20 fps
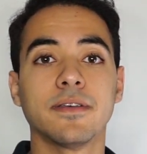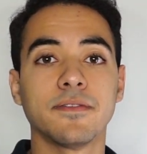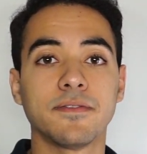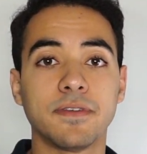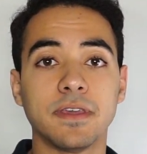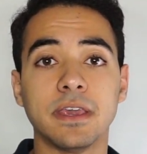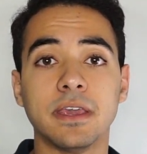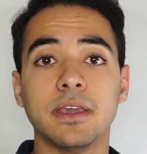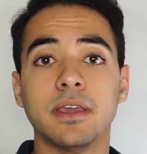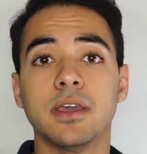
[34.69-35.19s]

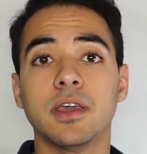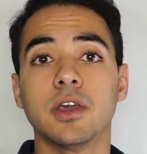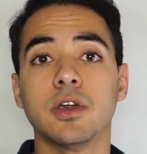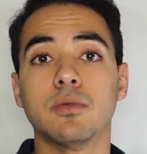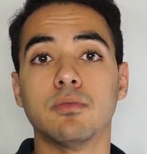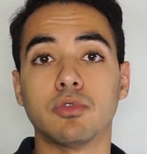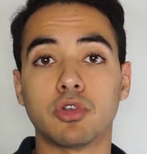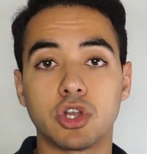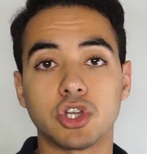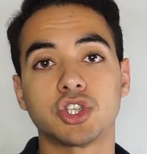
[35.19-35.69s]
في
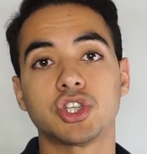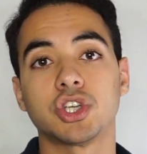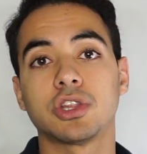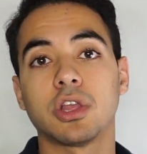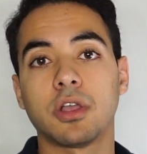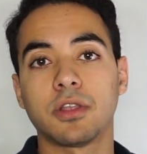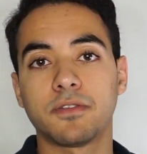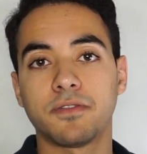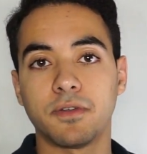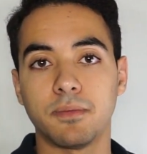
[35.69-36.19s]

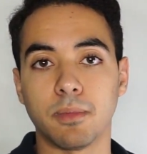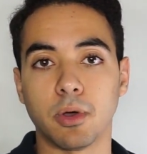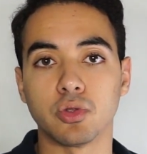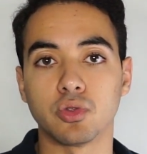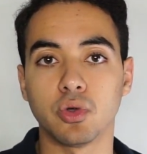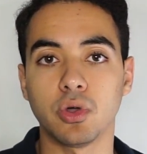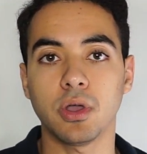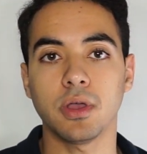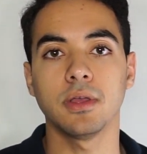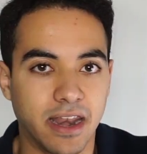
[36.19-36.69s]
منشطات في
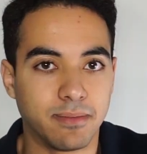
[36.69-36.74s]
الموضوع